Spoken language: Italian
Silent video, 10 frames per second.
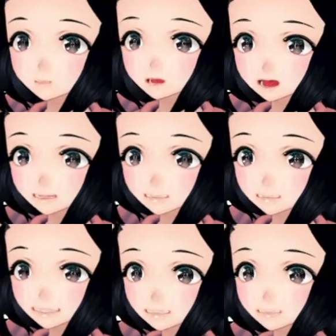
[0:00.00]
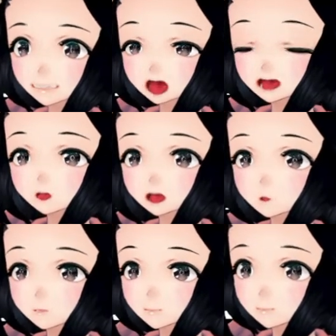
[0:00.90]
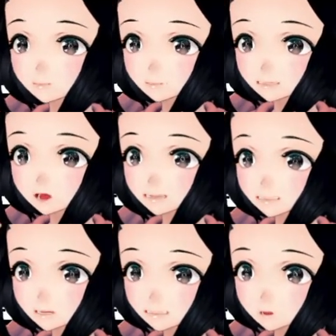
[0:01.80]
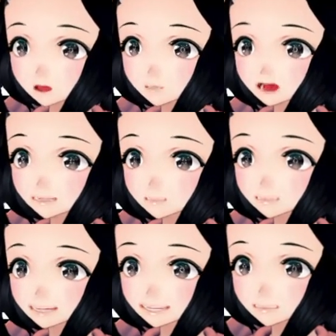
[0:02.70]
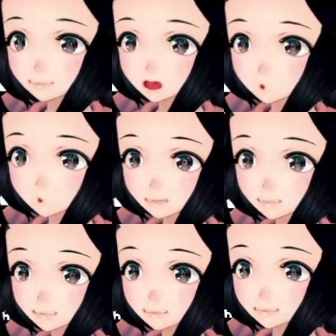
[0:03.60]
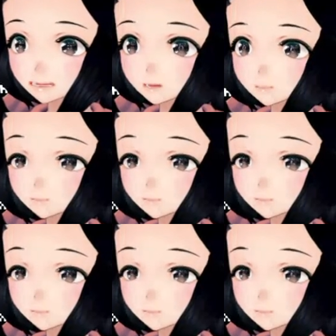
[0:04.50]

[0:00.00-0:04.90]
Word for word: selezionata. Ah, posso rispawnare qui adesso. Negozio di sca... Aia.